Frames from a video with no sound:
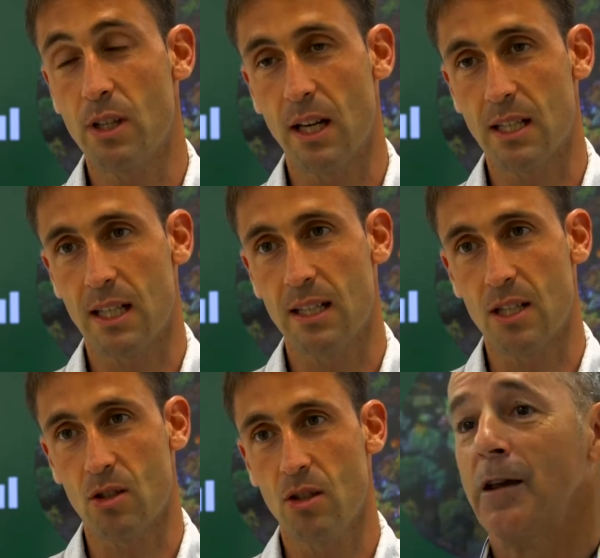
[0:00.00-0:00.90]

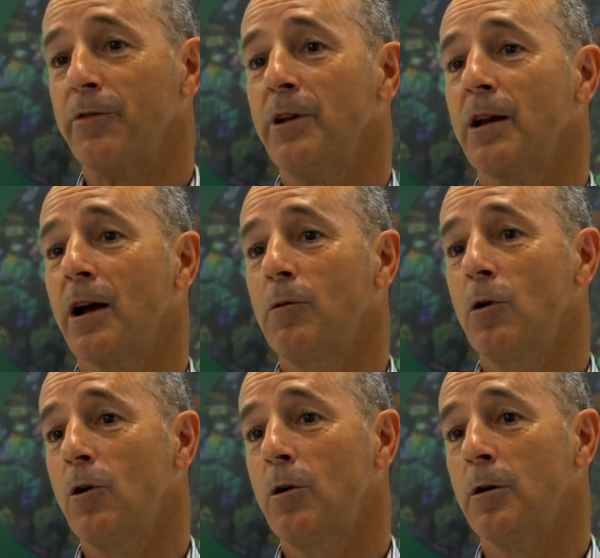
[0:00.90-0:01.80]
interesantes, ¿no? Y al fin y al
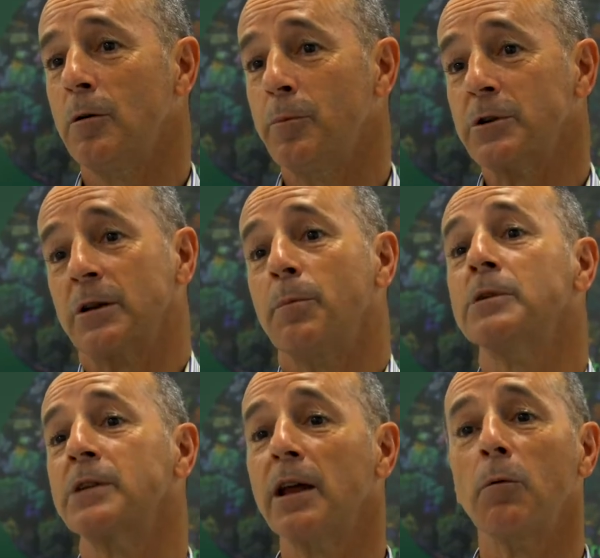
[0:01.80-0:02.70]
cabo, pues se
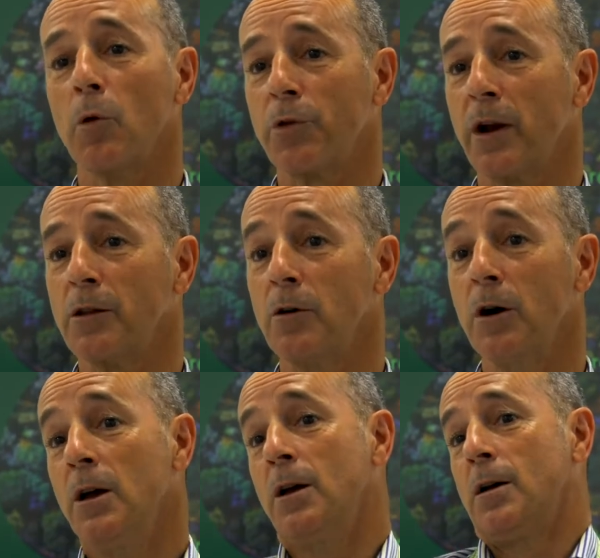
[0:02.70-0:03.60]
puede seguir
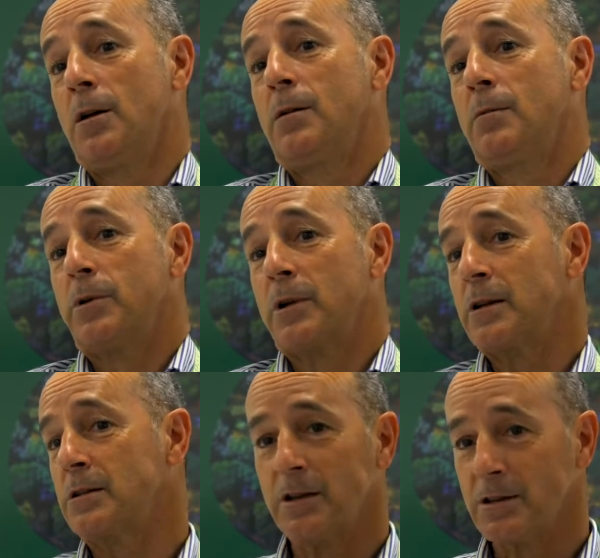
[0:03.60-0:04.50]
evolucionando.
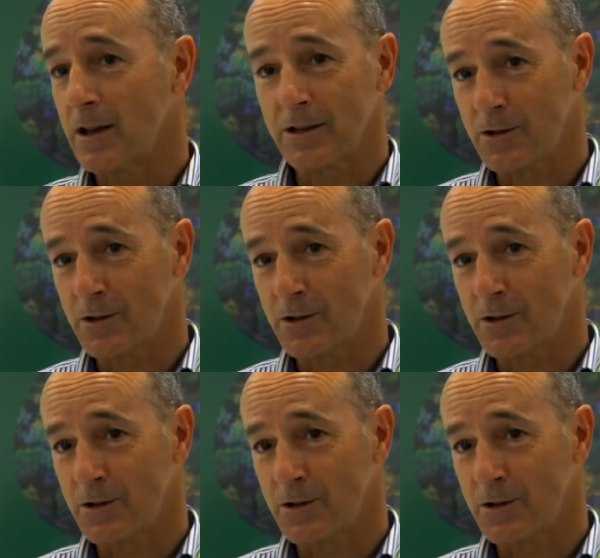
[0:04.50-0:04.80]
Porque si estás